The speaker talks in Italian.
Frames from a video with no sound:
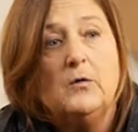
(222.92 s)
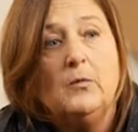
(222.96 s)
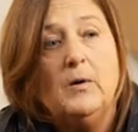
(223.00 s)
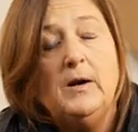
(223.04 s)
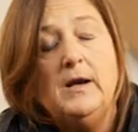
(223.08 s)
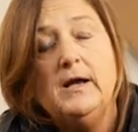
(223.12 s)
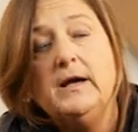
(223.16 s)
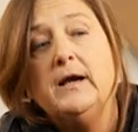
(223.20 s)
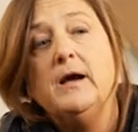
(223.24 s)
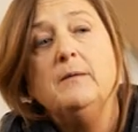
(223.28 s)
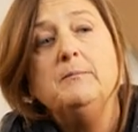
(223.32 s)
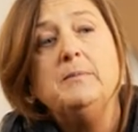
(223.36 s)

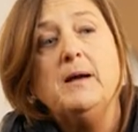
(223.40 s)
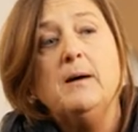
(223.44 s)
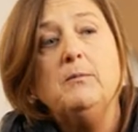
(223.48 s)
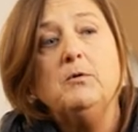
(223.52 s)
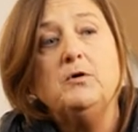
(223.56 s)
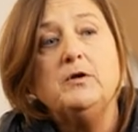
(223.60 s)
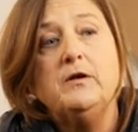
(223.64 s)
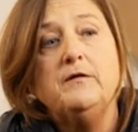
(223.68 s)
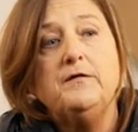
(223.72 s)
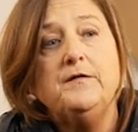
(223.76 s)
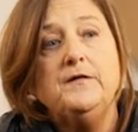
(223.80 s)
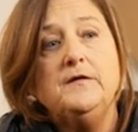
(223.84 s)
quelli che
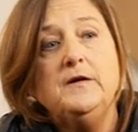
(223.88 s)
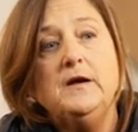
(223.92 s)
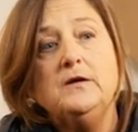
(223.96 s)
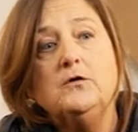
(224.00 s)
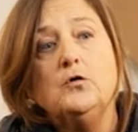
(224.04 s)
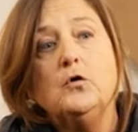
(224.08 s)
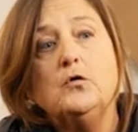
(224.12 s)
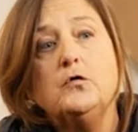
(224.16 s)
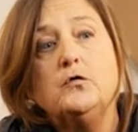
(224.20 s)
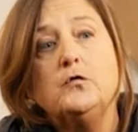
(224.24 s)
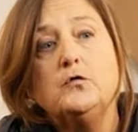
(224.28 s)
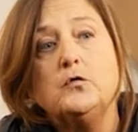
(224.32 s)
abbiamo
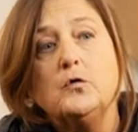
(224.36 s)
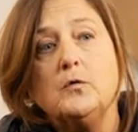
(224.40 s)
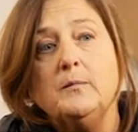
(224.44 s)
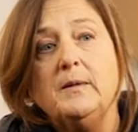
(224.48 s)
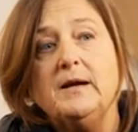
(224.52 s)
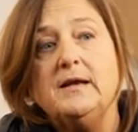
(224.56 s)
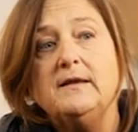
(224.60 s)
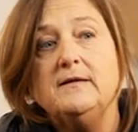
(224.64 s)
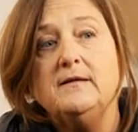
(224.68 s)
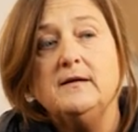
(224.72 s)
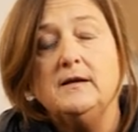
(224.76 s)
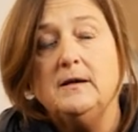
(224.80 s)
definito
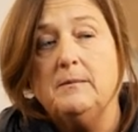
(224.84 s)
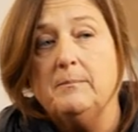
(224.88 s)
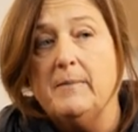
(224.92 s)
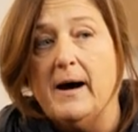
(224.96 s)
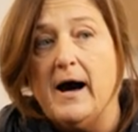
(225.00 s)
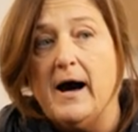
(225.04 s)
strumenti di